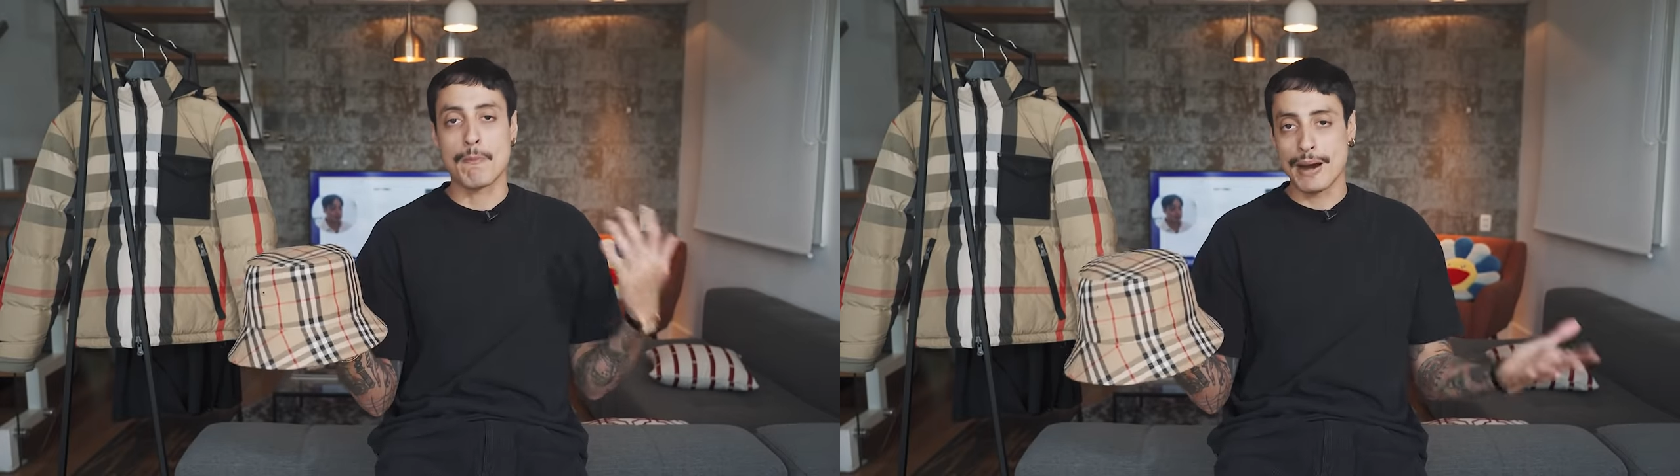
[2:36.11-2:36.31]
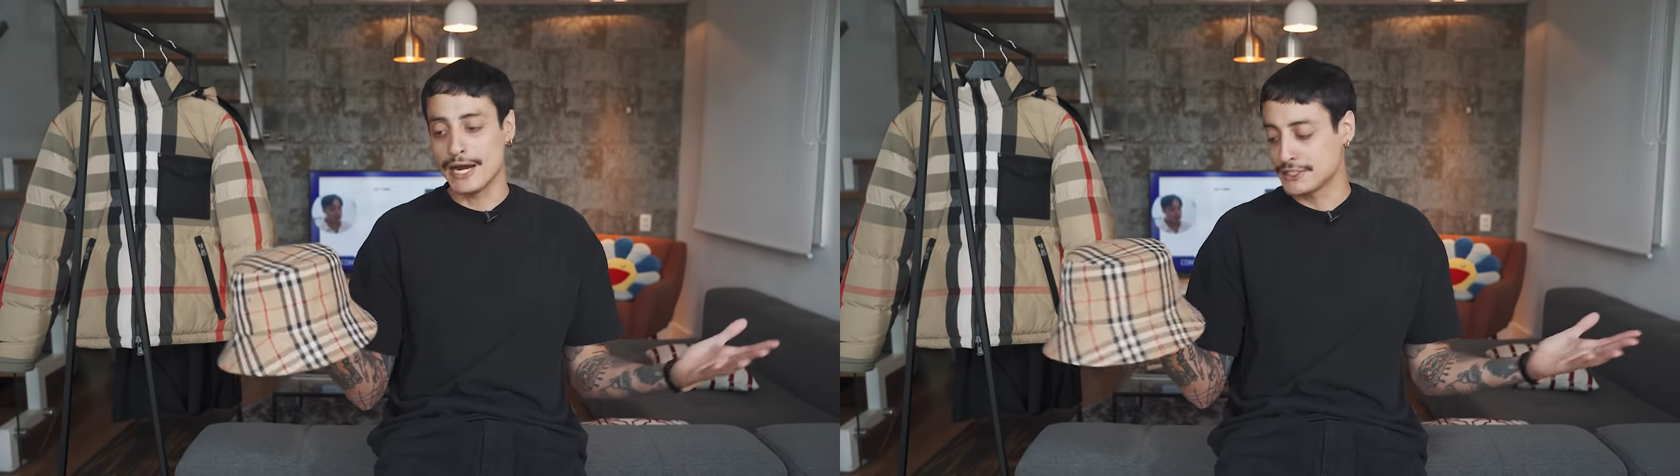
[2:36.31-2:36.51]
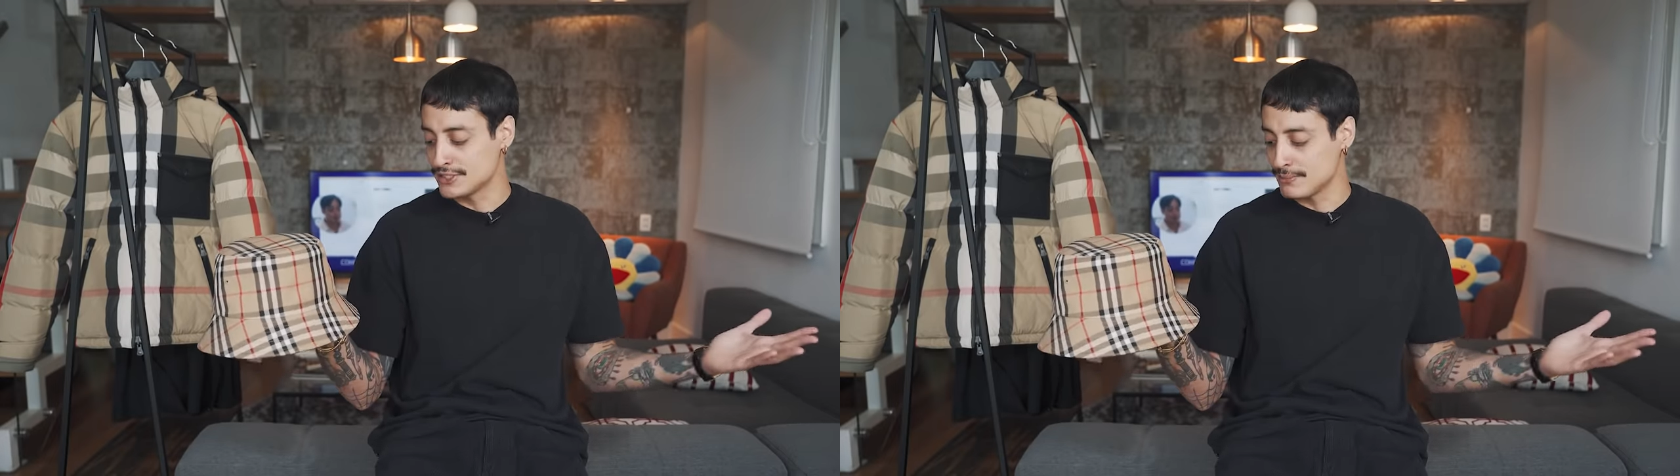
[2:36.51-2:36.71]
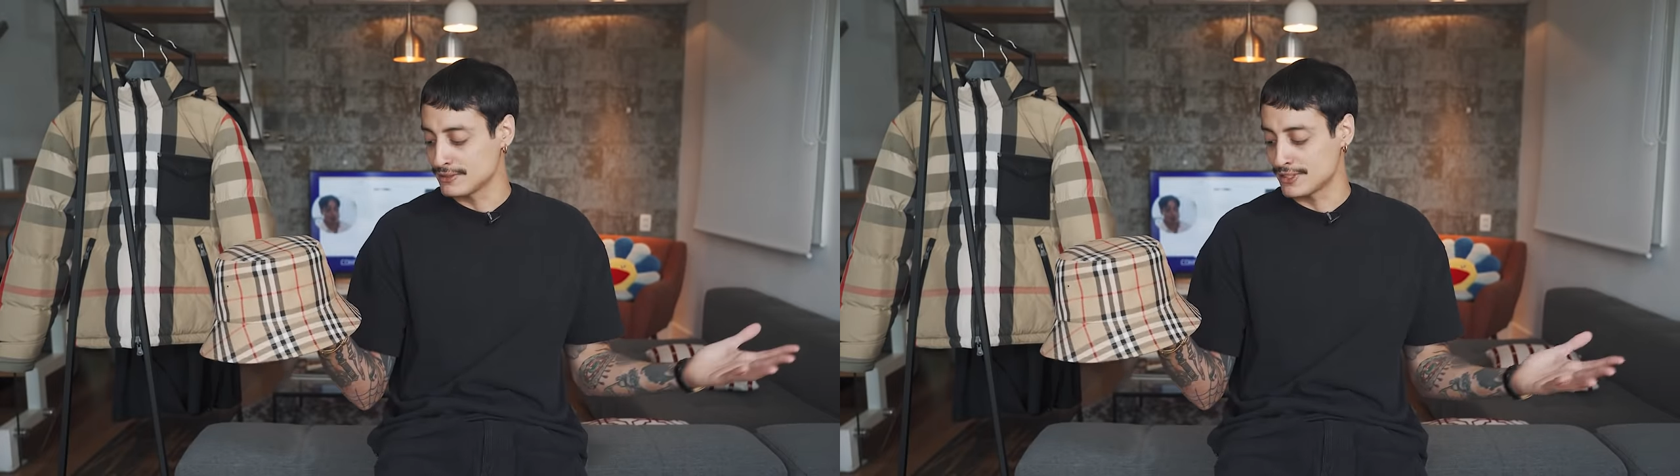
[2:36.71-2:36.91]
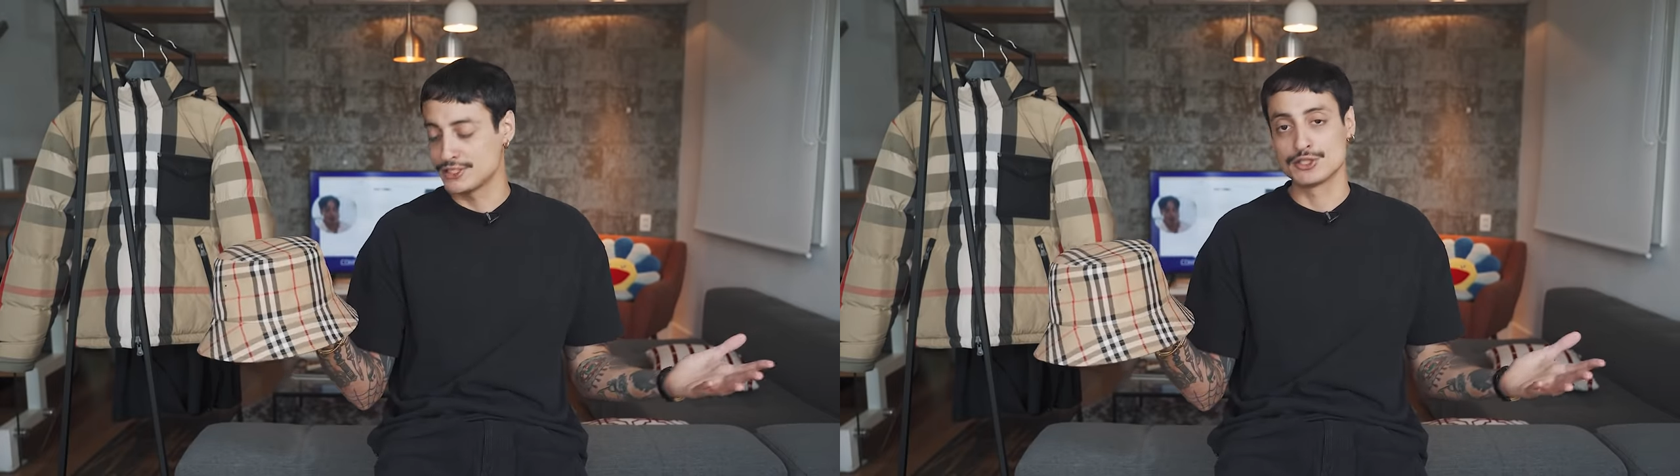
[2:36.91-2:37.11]
parte da minha
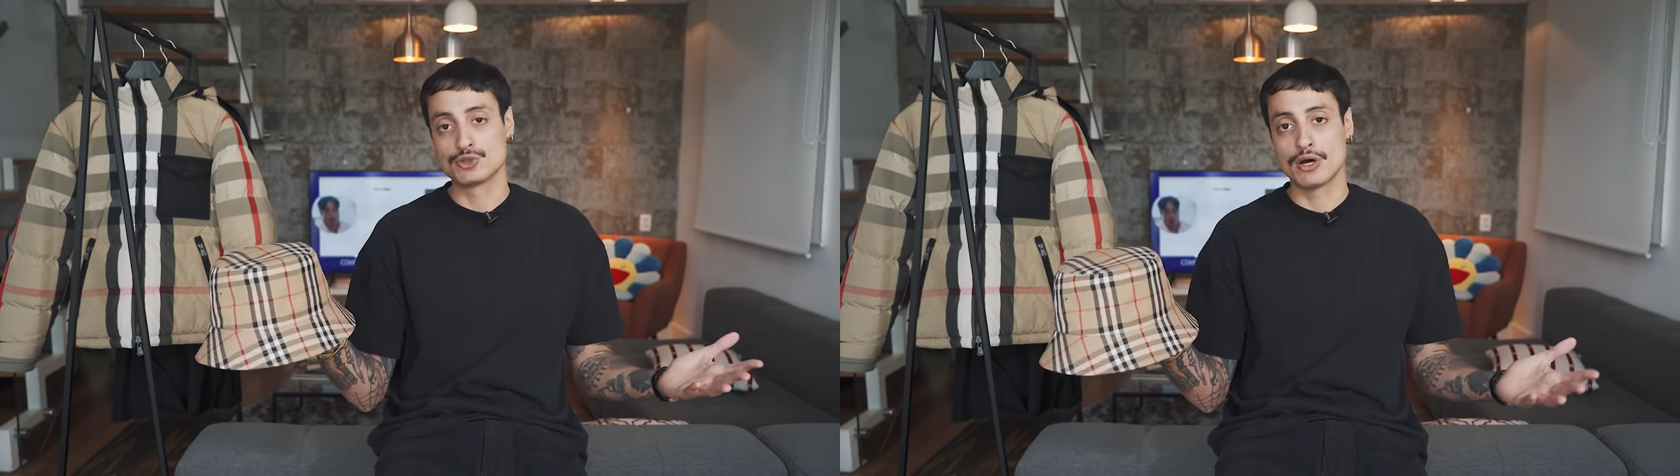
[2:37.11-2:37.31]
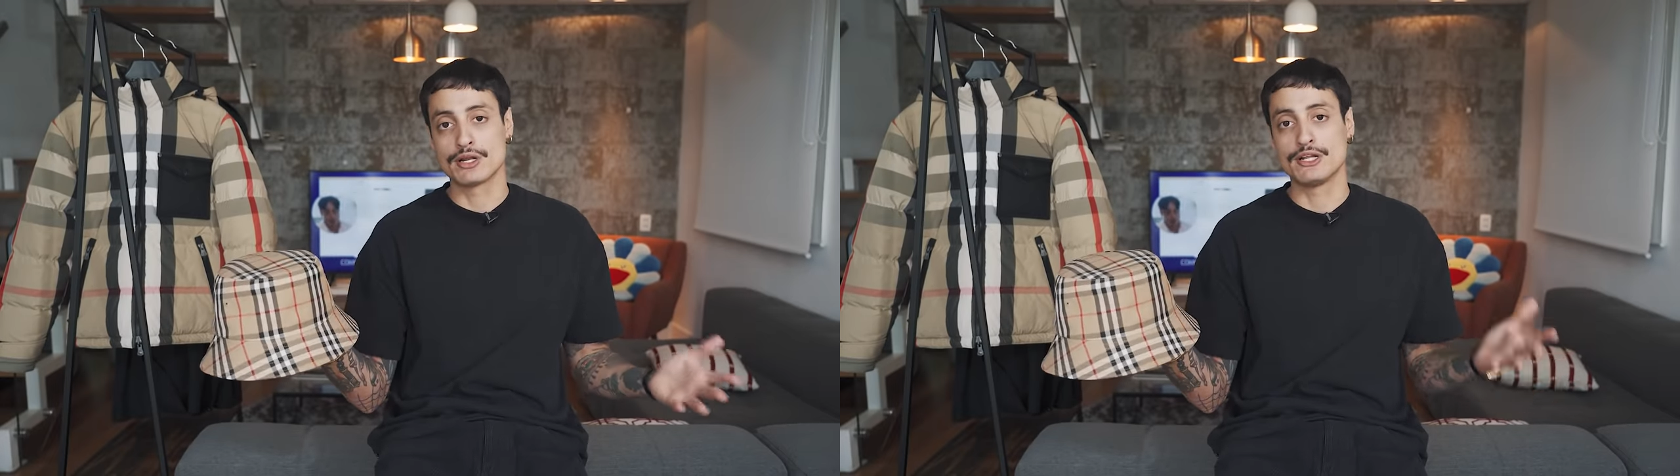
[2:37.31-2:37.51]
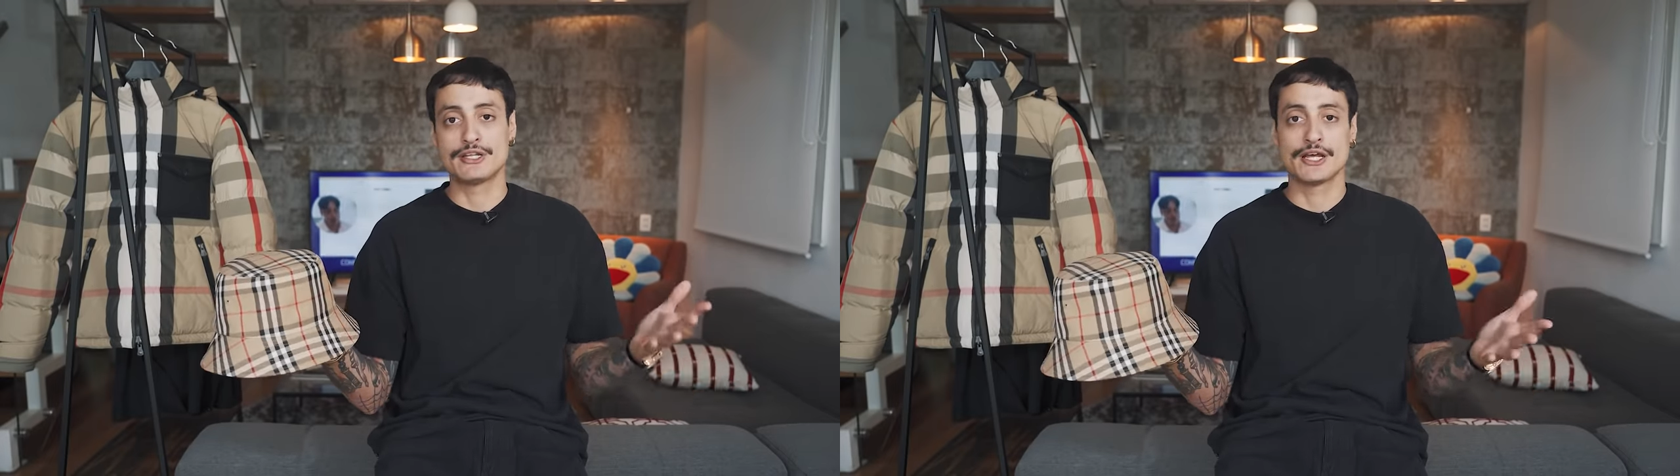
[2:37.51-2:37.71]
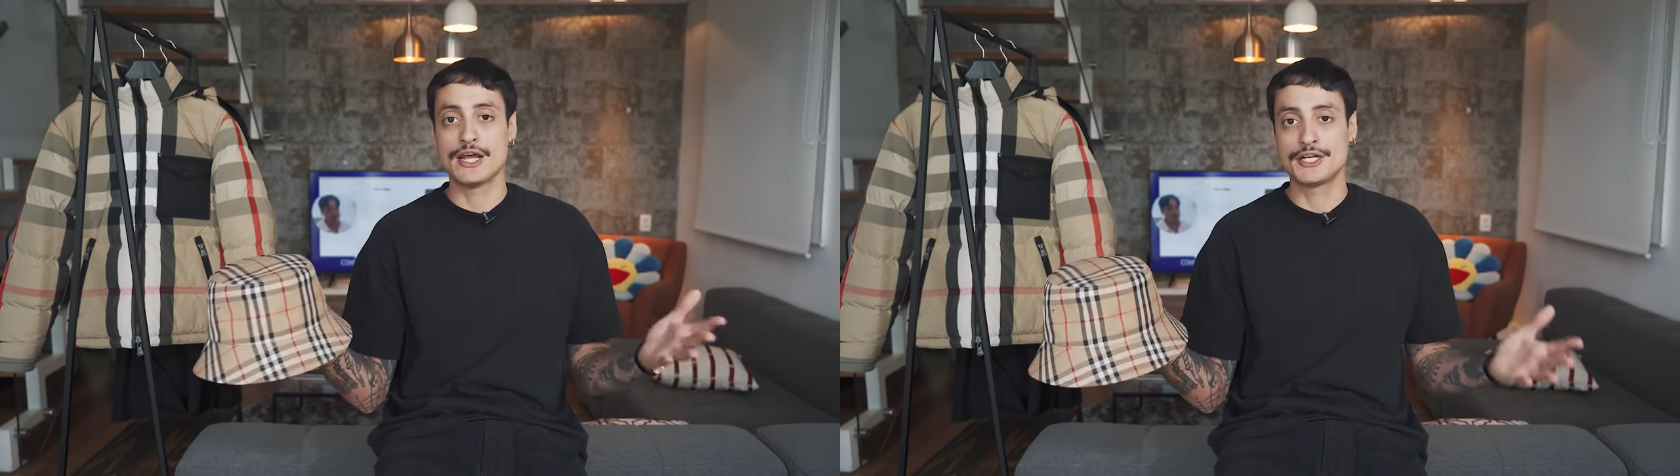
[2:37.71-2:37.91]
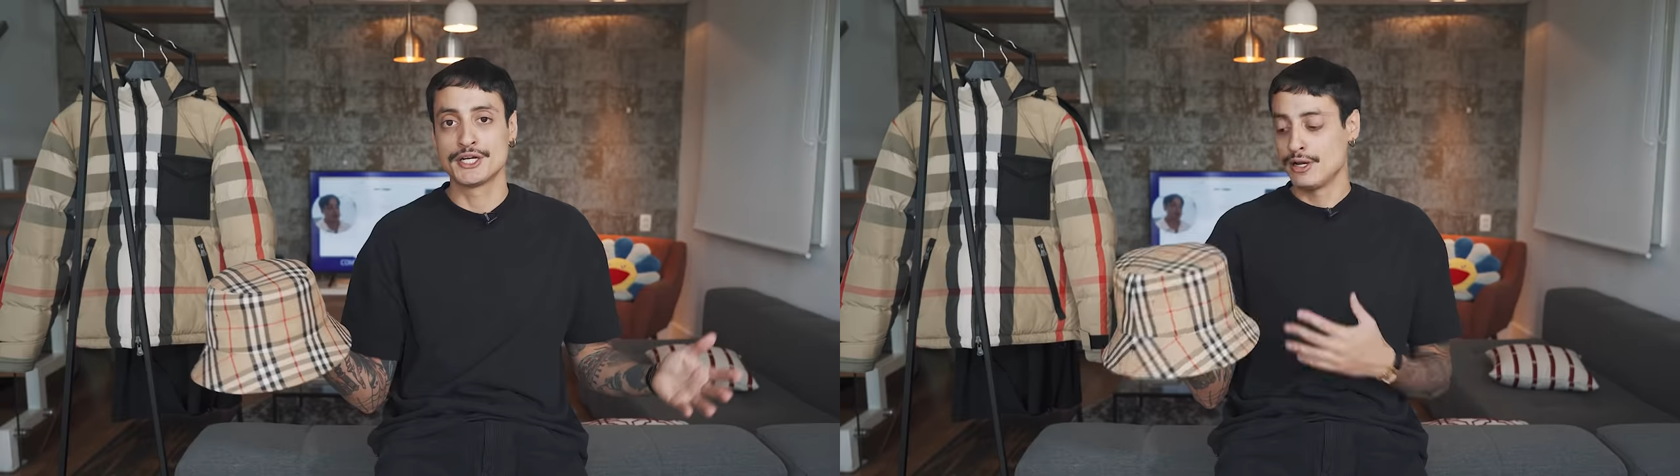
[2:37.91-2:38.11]
trajetória na
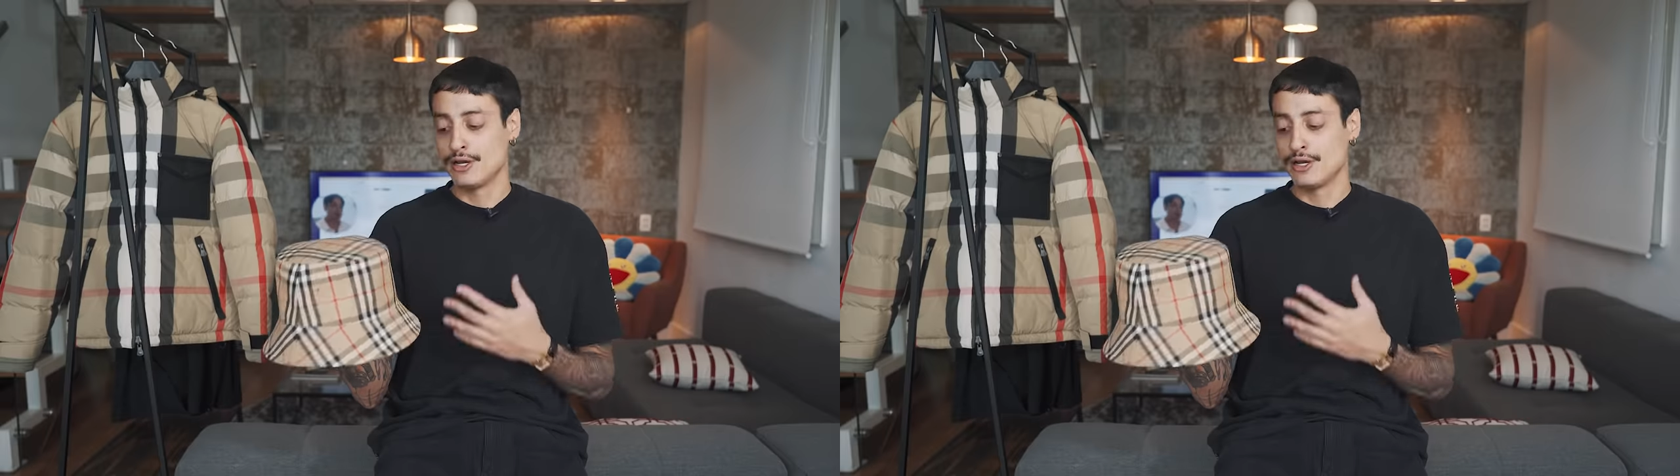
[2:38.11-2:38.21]
internet.